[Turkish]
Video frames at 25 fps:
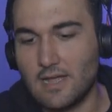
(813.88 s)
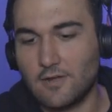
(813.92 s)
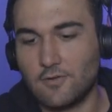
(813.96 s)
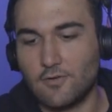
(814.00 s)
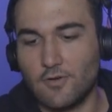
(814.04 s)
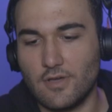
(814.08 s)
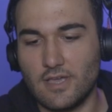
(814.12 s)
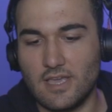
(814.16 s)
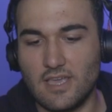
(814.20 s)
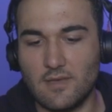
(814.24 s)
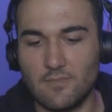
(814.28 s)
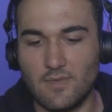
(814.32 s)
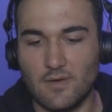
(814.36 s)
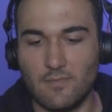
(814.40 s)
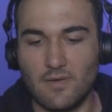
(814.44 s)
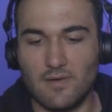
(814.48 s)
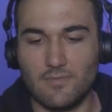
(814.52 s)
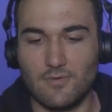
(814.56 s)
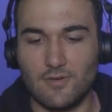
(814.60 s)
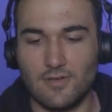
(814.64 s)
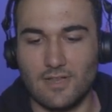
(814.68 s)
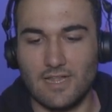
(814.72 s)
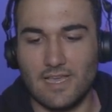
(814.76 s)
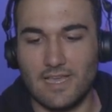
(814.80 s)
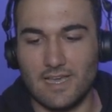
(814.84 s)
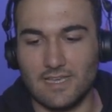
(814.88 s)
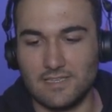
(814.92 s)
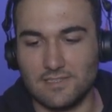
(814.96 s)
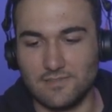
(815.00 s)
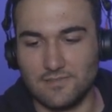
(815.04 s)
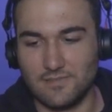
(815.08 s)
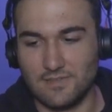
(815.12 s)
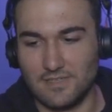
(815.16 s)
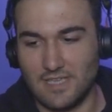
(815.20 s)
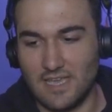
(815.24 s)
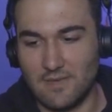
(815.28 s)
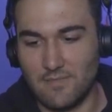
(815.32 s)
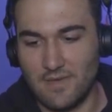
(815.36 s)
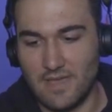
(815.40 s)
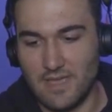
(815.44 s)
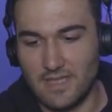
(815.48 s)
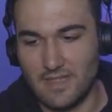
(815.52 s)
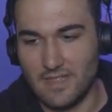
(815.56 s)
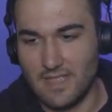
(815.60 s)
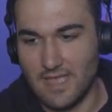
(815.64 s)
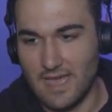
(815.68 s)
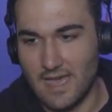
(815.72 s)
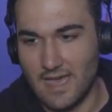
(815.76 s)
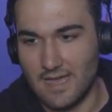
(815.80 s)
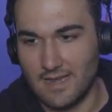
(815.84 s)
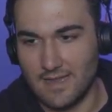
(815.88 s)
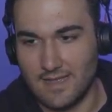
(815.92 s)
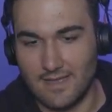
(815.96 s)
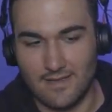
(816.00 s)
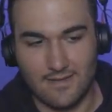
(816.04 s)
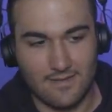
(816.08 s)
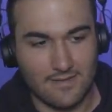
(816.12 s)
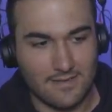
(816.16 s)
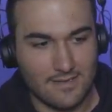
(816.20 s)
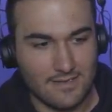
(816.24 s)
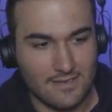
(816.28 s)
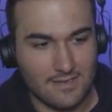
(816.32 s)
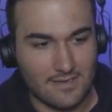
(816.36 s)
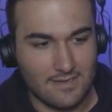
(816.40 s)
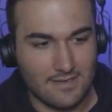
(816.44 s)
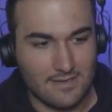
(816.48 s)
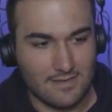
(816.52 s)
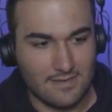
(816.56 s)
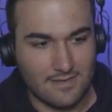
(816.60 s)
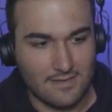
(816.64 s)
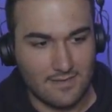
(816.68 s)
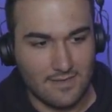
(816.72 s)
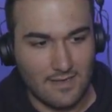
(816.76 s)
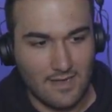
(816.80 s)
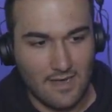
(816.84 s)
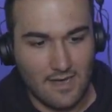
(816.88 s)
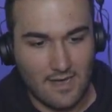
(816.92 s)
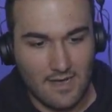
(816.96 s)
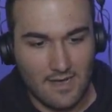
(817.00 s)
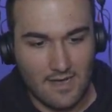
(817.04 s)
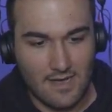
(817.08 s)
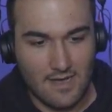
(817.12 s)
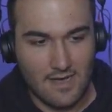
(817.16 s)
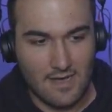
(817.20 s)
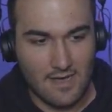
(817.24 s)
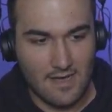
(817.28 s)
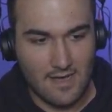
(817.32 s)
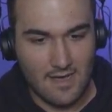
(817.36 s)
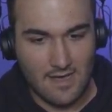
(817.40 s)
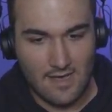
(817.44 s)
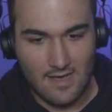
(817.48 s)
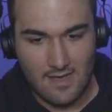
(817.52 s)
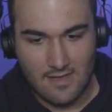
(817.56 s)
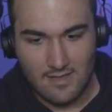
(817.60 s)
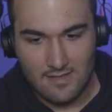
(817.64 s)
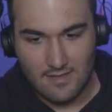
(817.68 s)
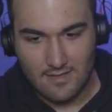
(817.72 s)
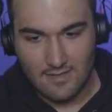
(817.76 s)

koyayım ama böyle yemeğin yani. Aa,